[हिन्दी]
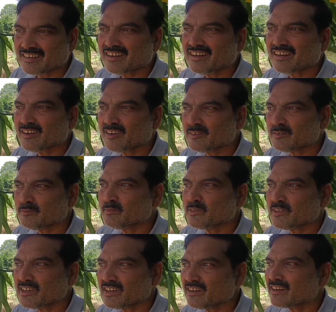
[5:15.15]
यहाँ
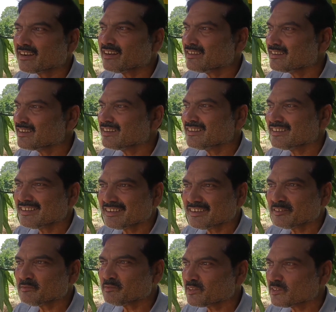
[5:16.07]
बुंदेलखंड के लिए
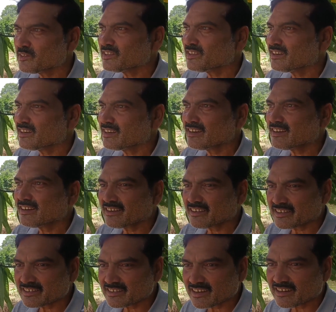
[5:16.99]
हम सोच रहे हैं कि अगर
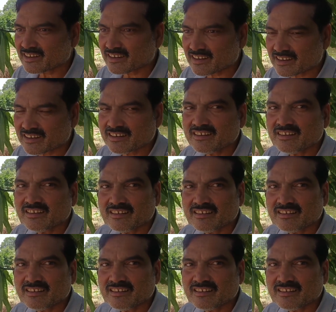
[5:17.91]
किसान करें